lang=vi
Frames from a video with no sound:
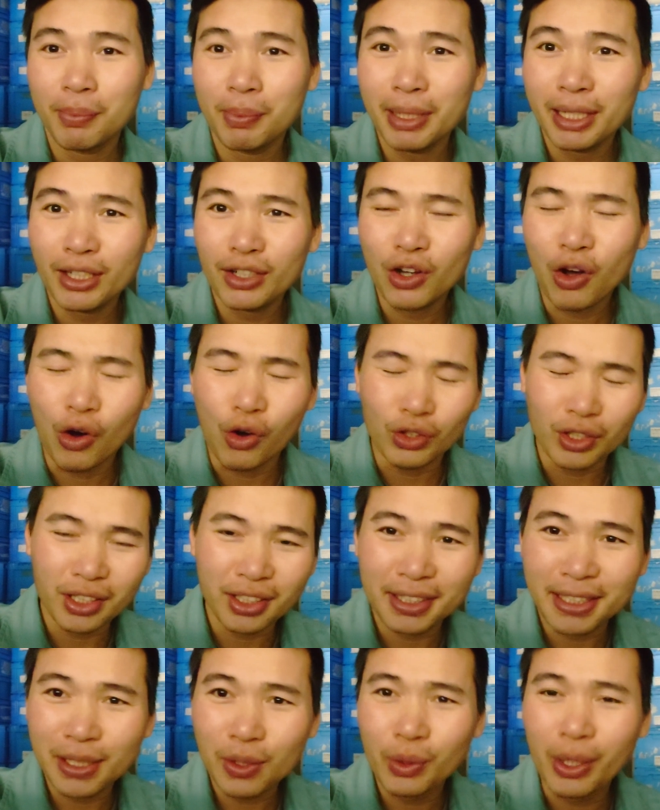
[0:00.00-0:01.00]
thì mình có
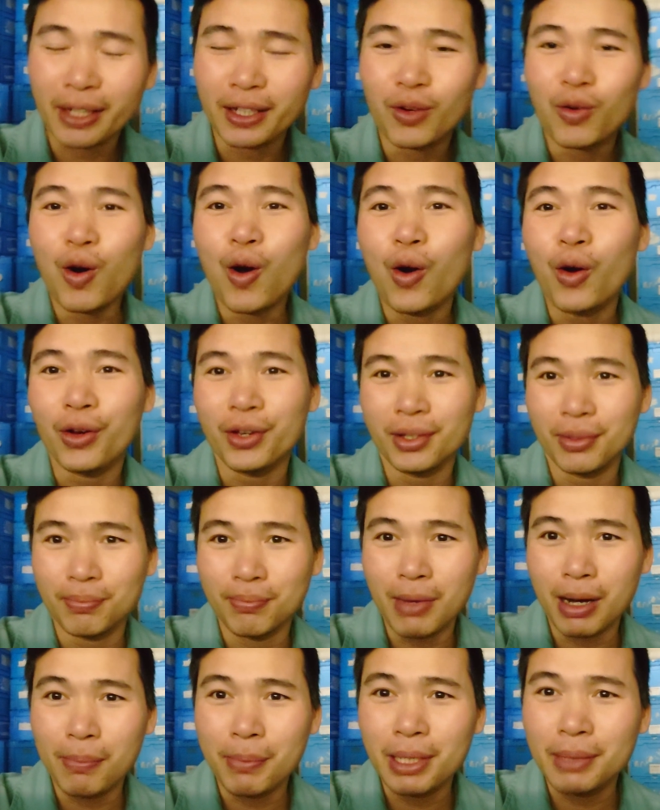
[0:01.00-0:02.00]
rất nhiều cái câu hỏi
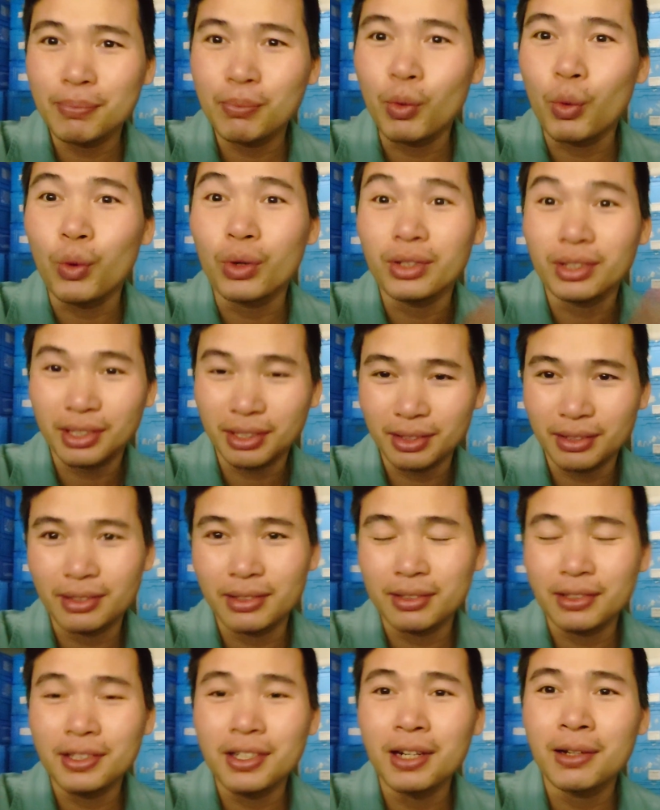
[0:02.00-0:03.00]
mà mình muốn
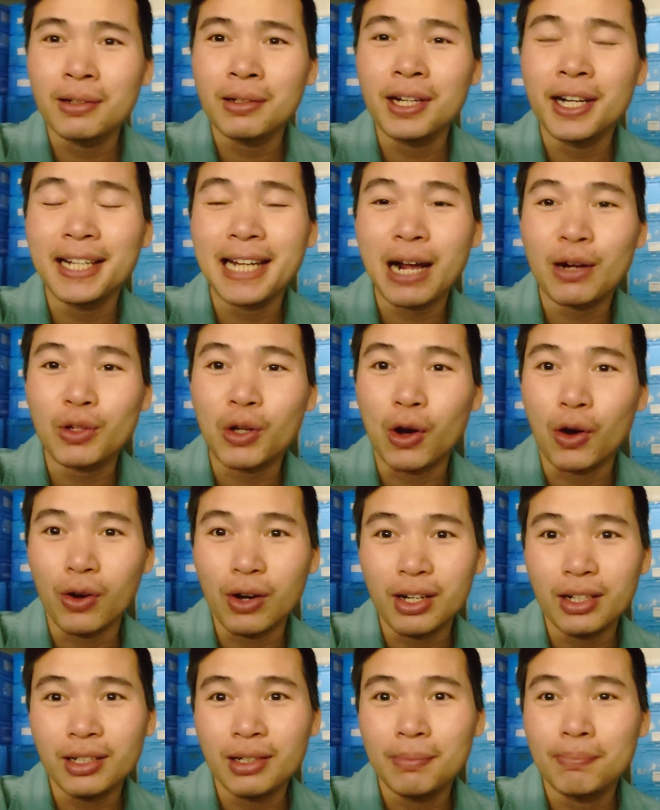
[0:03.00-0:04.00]
được người nào
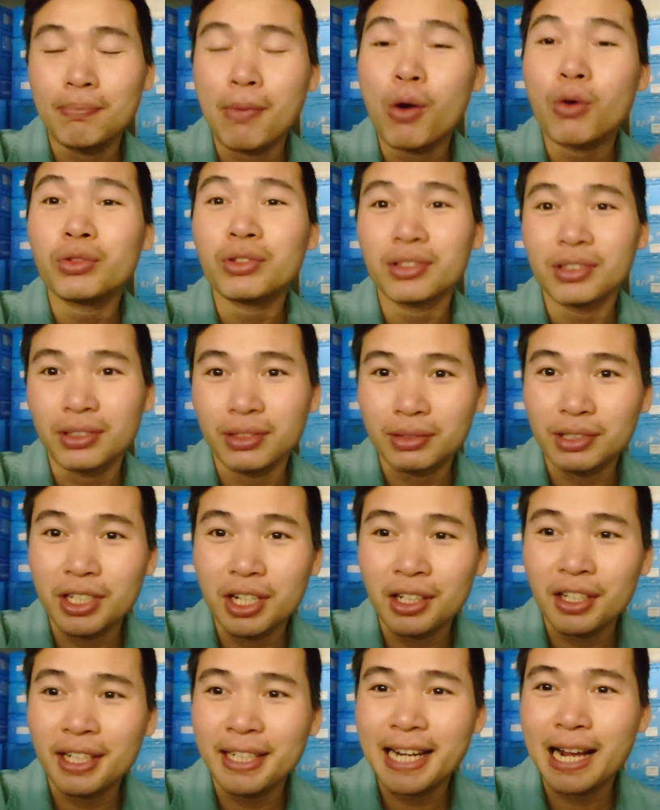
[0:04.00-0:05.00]
đó, mong
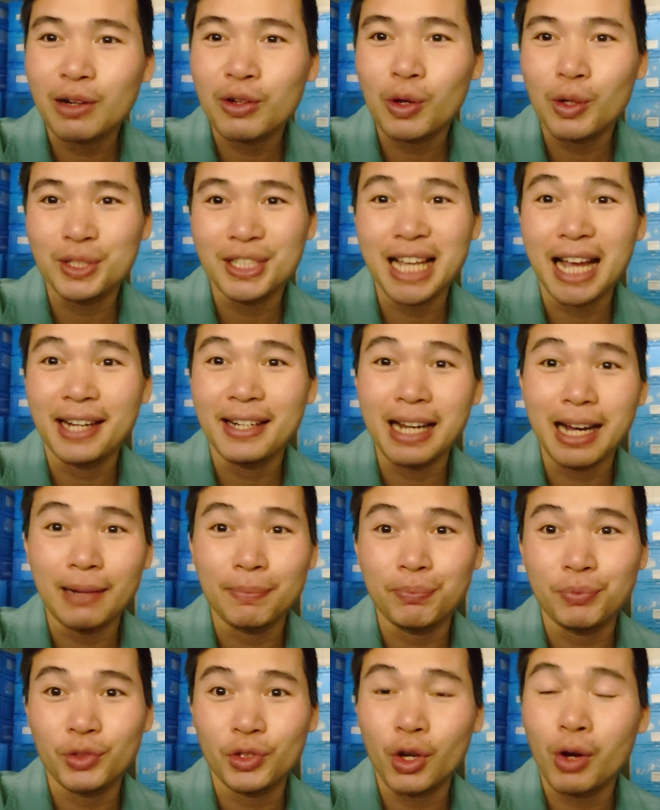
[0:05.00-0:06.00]
được người nào đó giải
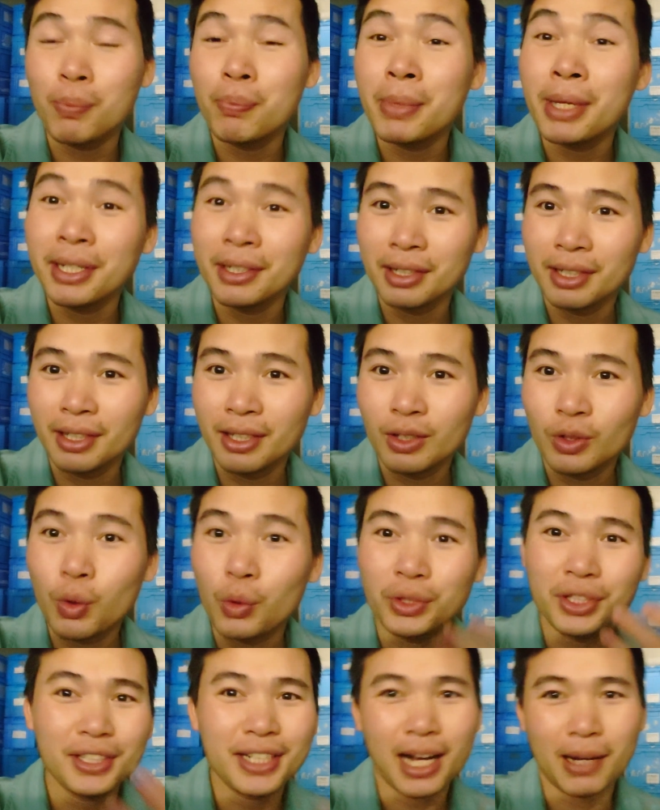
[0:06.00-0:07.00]
đáp cho mình
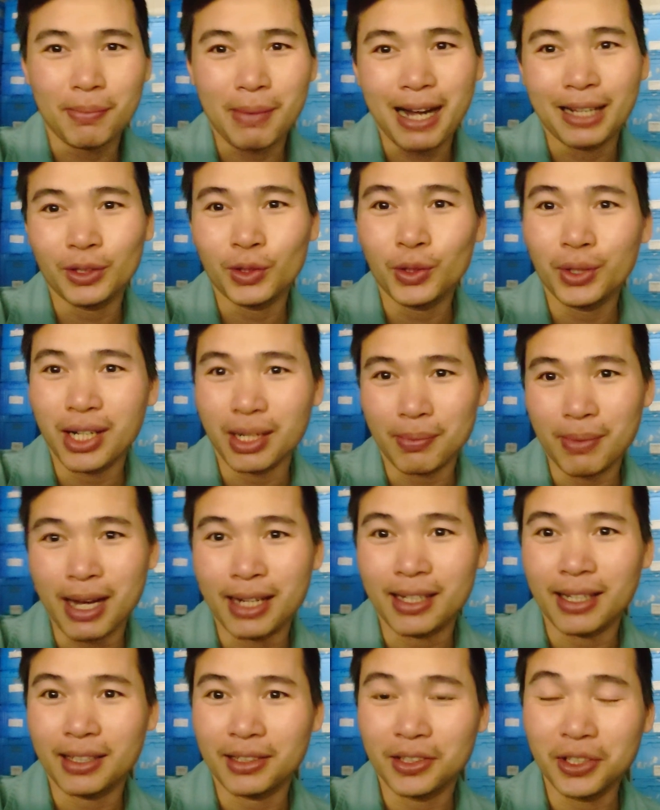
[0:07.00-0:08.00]
cũng như các bạn thôi các
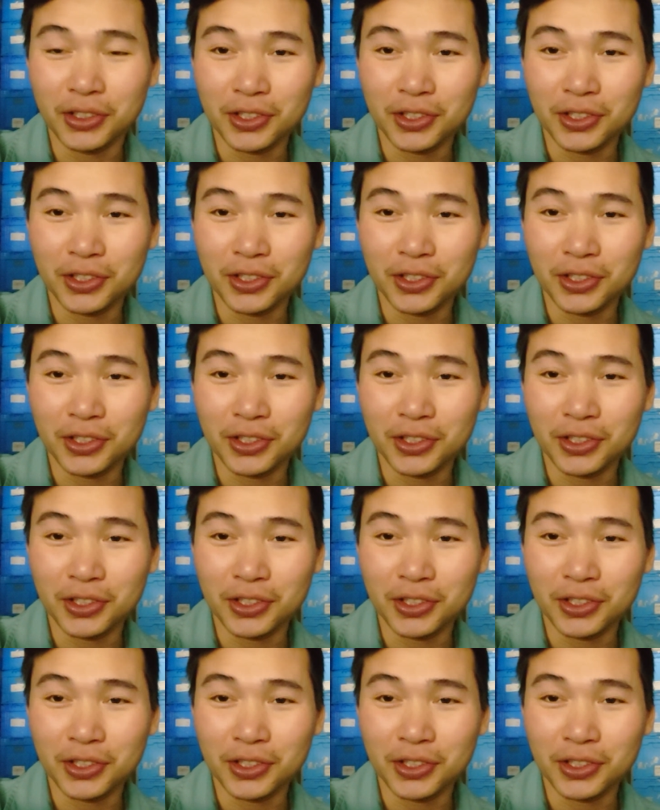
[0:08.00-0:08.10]
bạn ạ.